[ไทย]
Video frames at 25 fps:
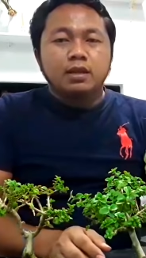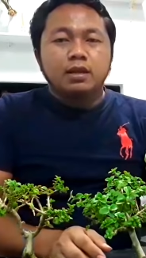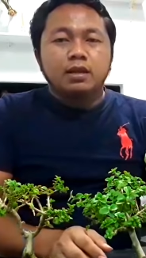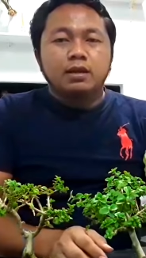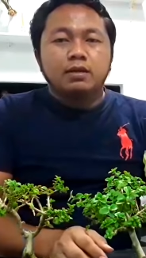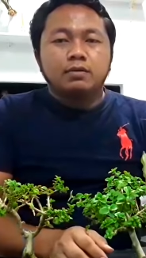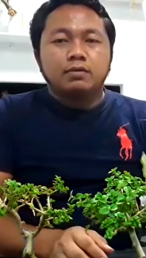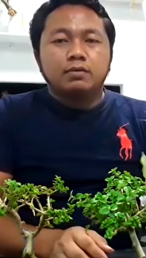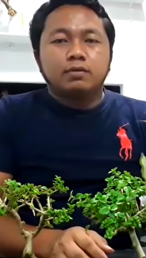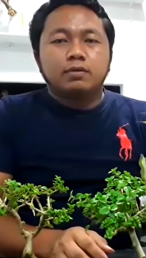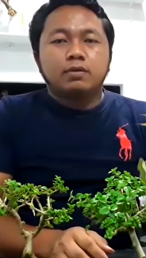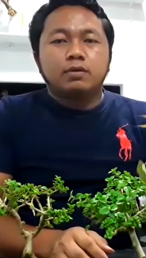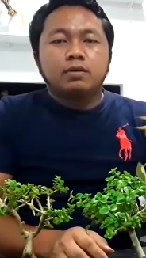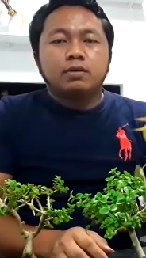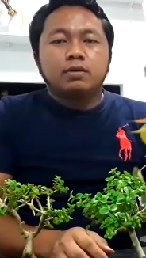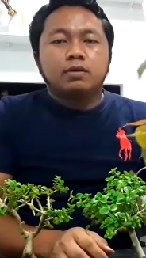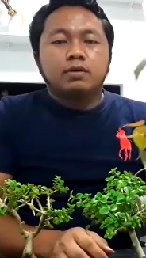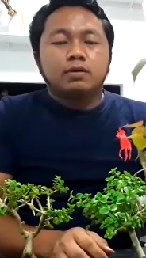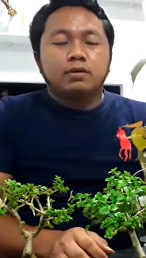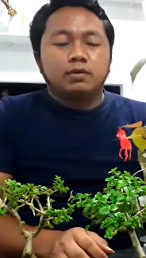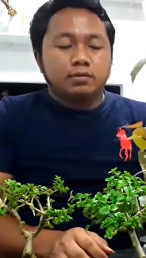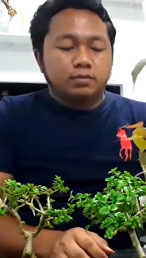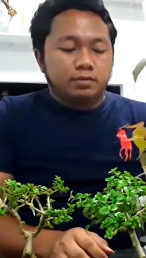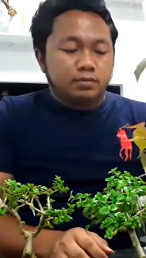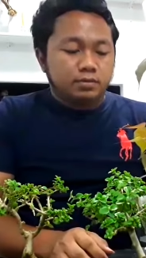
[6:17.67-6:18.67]
เราก็
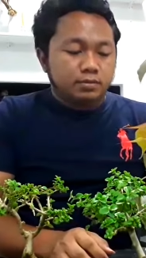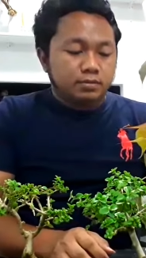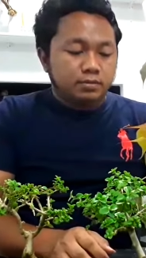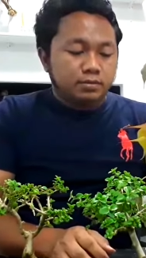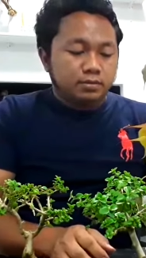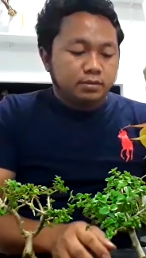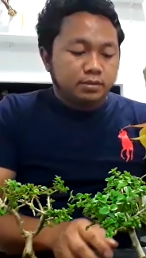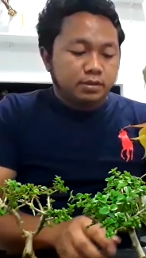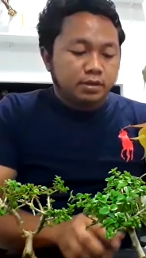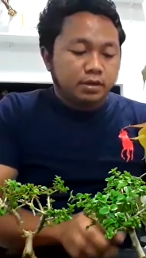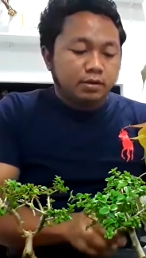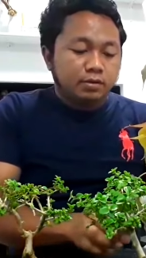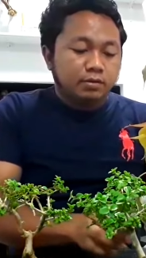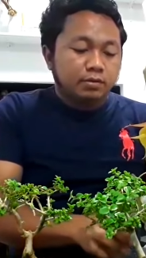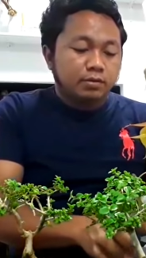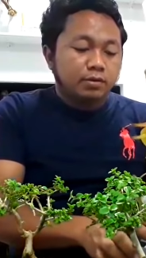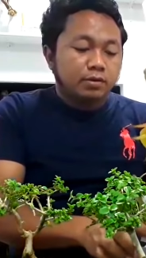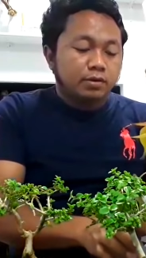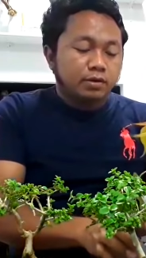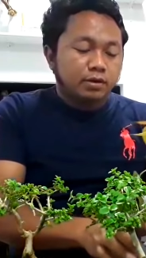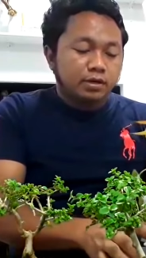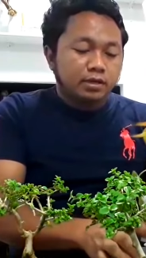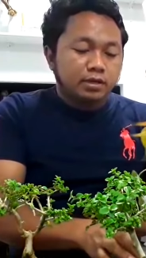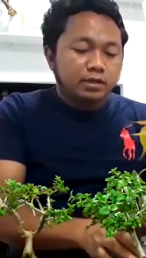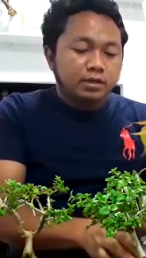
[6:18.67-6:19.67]
เราก็
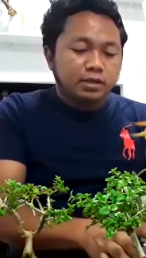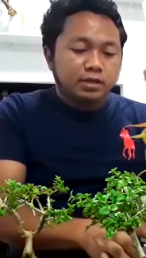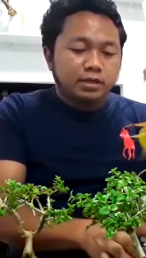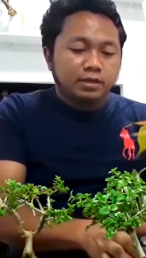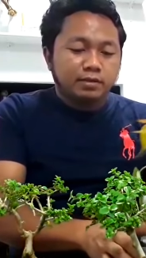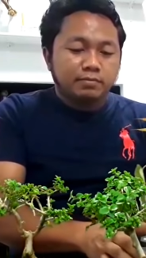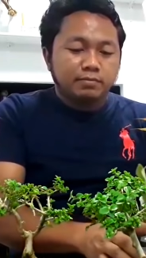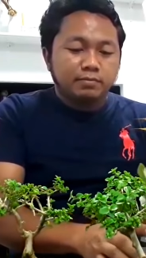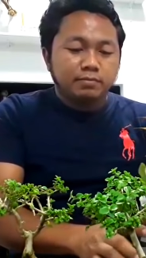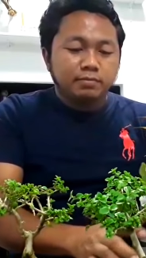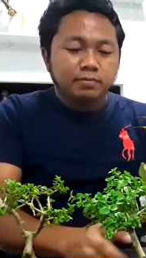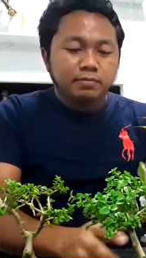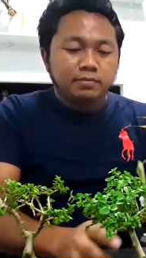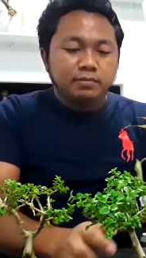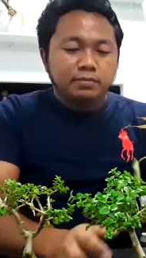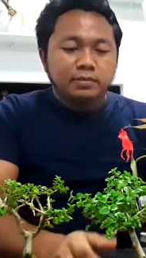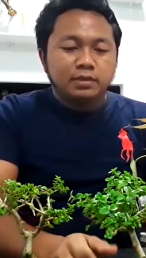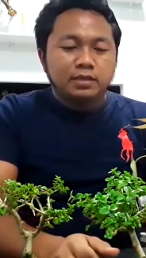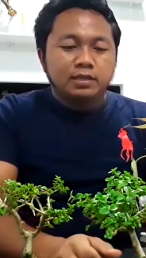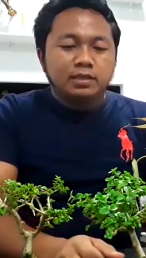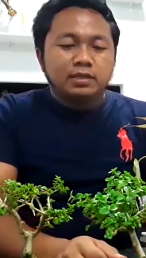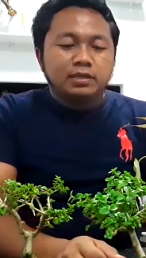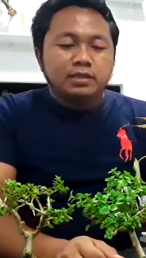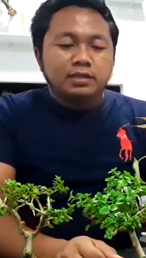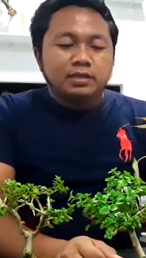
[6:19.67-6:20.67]
นี่เลยครับ
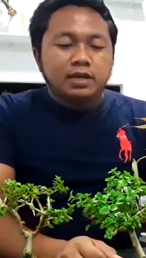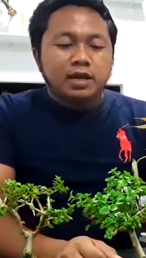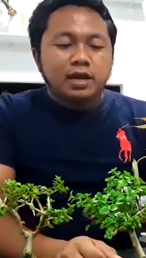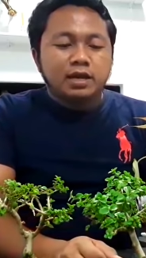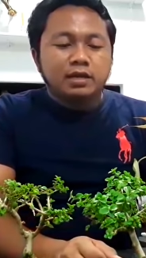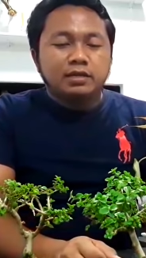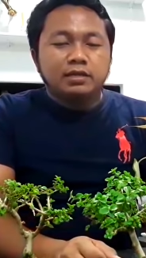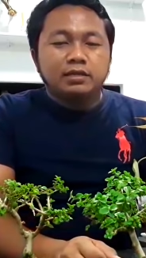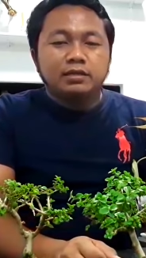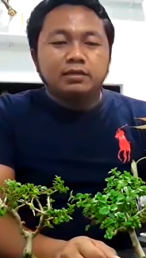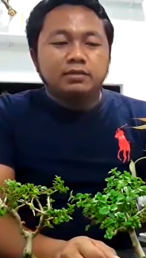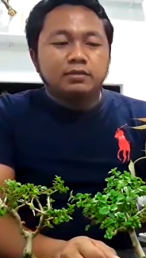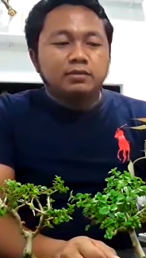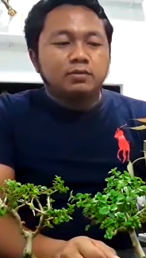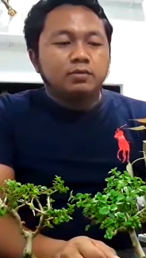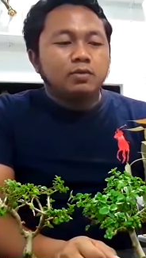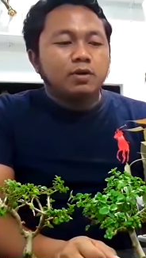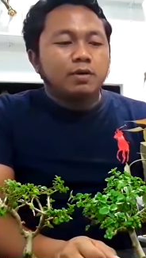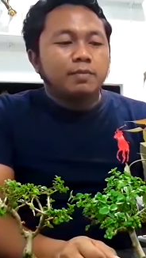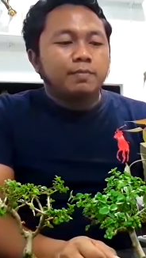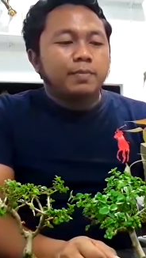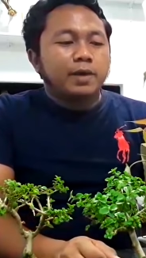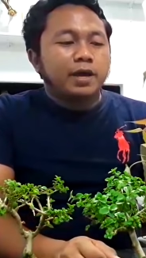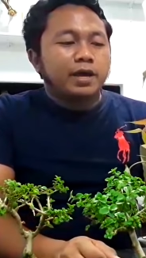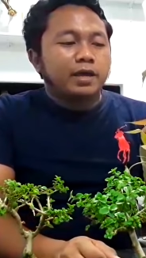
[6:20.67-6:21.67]
ใช้ดินทั่ว
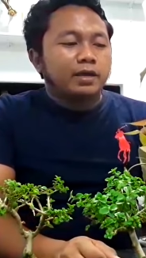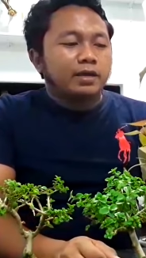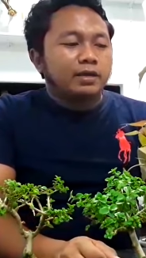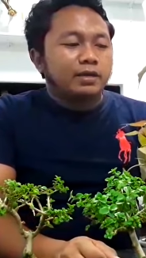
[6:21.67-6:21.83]
ไป